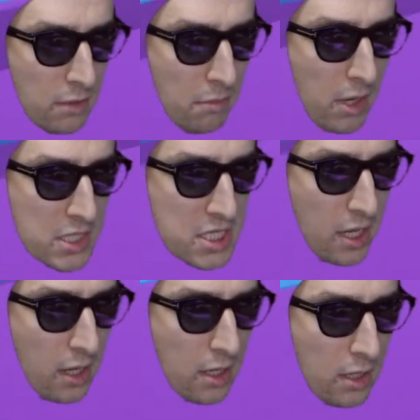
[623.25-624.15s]
マジ
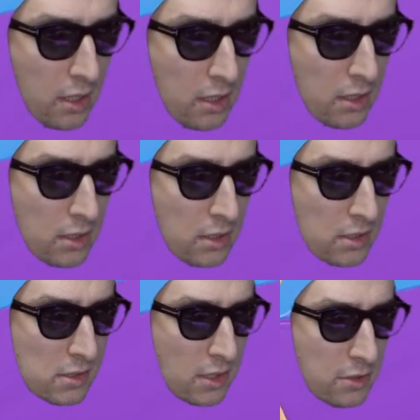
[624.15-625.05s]
で。
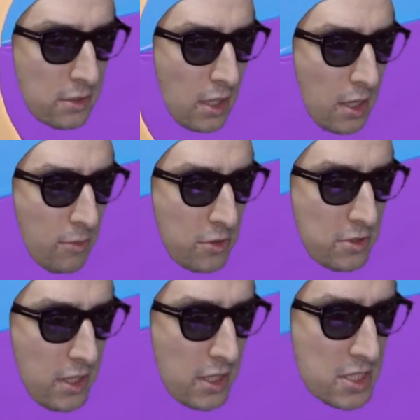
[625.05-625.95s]
さあ、床がもう
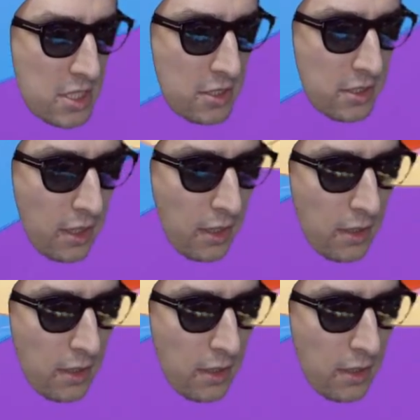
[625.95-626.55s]
揺れ出してる。